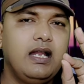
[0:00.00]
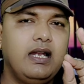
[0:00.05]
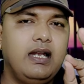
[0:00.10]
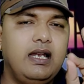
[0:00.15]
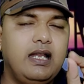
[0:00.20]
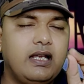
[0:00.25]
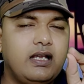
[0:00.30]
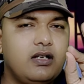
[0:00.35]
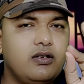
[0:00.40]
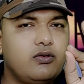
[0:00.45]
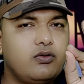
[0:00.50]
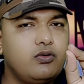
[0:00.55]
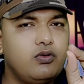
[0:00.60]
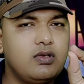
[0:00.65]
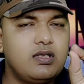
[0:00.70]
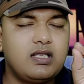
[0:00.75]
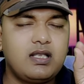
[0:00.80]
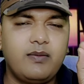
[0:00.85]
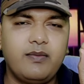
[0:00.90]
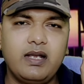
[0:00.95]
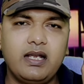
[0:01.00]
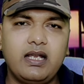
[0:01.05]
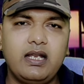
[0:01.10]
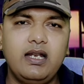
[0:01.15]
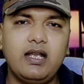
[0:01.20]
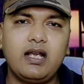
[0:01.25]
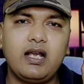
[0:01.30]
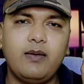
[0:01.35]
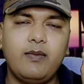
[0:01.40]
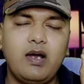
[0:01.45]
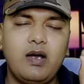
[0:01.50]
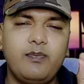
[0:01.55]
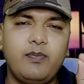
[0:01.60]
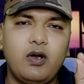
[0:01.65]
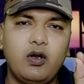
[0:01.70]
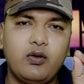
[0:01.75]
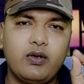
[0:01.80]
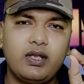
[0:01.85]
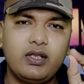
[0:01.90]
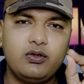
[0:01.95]
लेकिन कुछ समय के लिए कमा
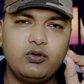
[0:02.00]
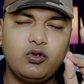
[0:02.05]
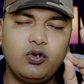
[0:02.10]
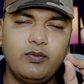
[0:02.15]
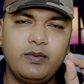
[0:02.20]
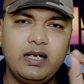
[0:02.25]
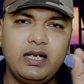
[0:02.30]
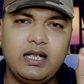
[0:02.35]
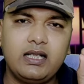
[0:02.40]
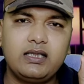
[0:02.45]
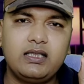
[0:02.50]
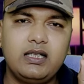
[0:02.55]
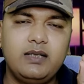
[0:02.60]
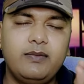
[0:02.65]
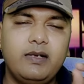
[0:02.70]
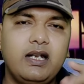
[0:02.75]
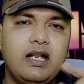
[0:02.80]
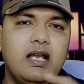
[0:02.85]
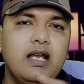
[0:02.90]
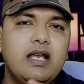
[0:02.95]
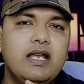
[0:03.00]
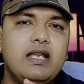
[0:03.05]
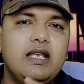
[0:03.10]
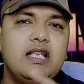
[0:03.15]
पाओगे दो महीना तीन महीना